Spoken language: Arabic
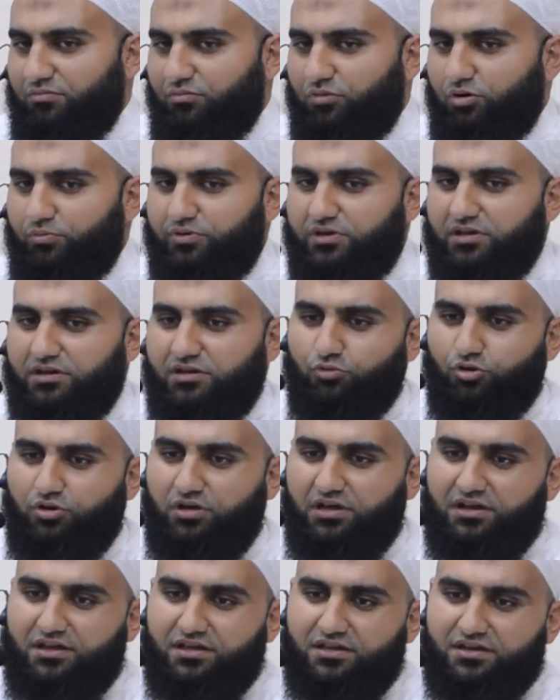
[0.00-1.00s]
ممكن يمر
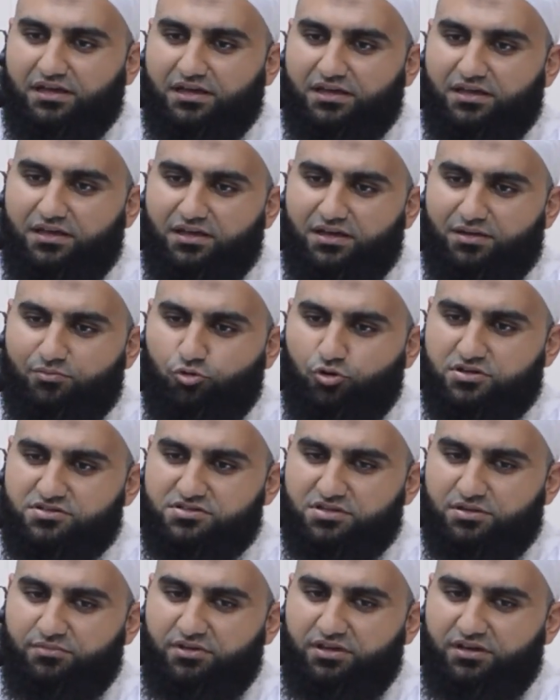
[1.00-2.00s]
علينا أيام
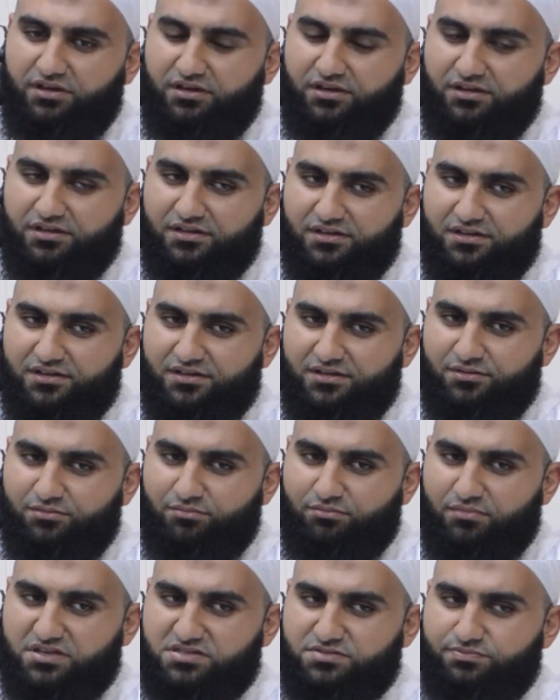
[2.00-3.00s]
وأسابيع
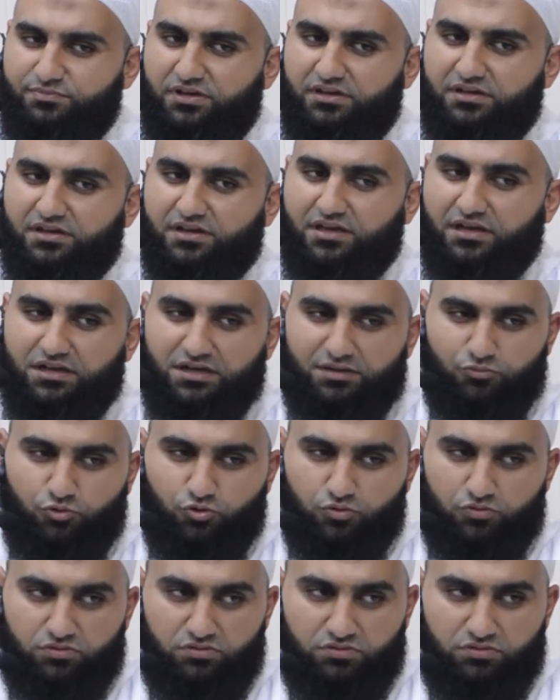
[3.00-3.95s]
ما سمعنا كلامه